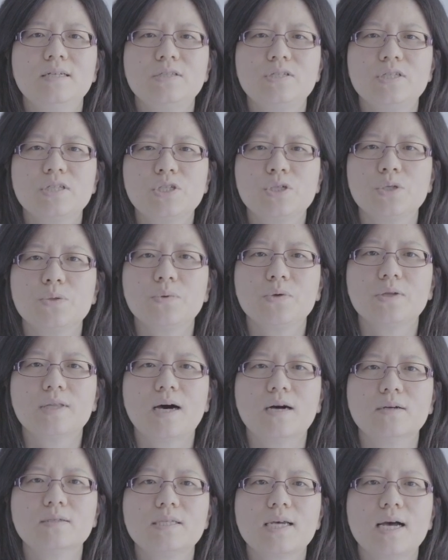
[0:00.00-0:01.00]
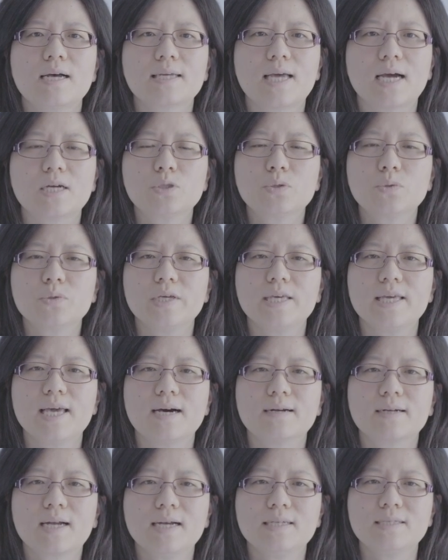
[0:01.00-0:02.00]
即使遇到像亚树一
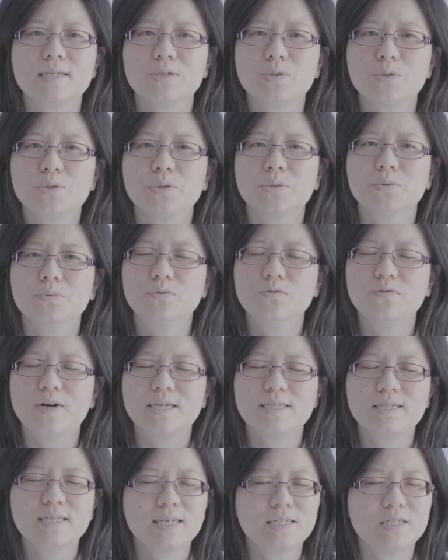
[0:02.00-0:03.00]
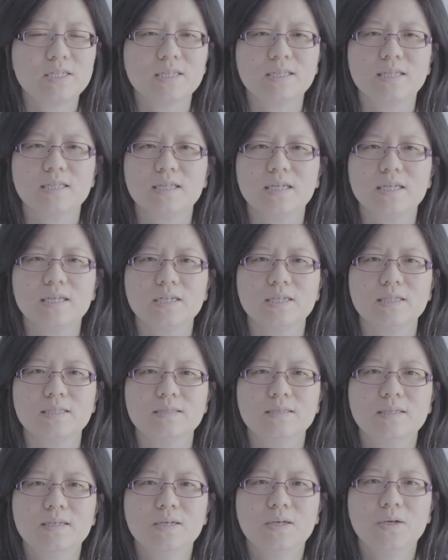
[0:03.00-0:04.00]
样看上去无法战胜的敌
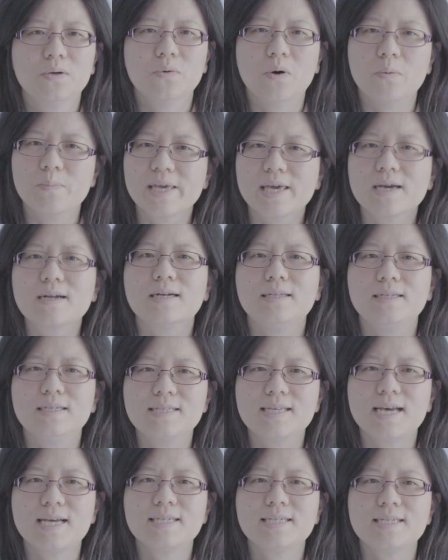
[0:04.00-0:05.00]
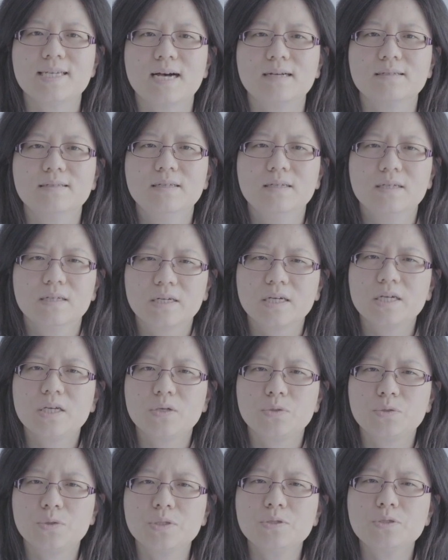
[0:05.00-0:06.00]
人，我们也可能在想，可
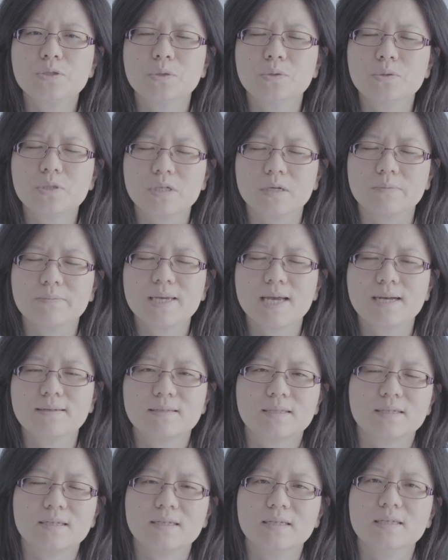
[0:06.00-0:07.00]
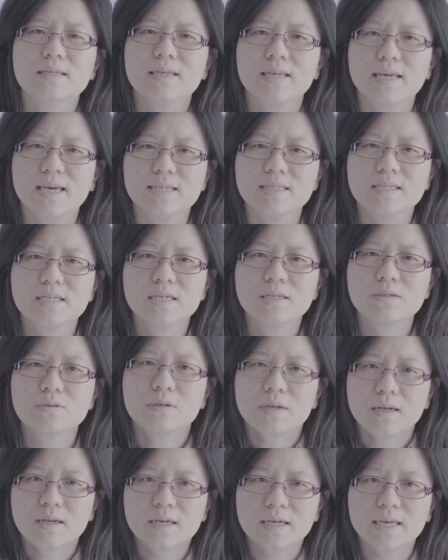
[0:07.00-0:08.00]
以寻求什么样的眼
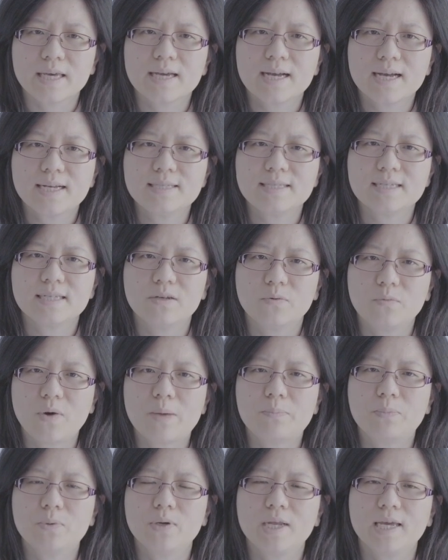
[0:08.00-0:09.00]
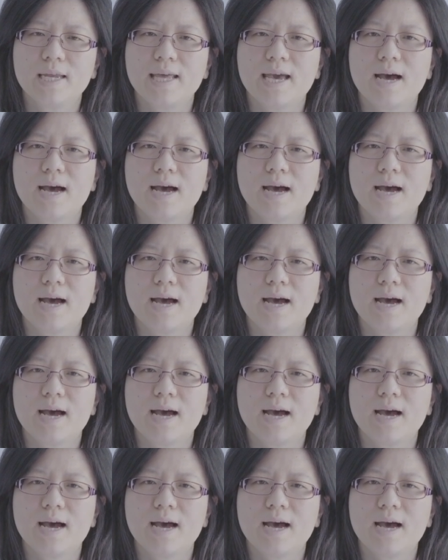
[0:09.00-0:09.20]
睛可以看见的外部力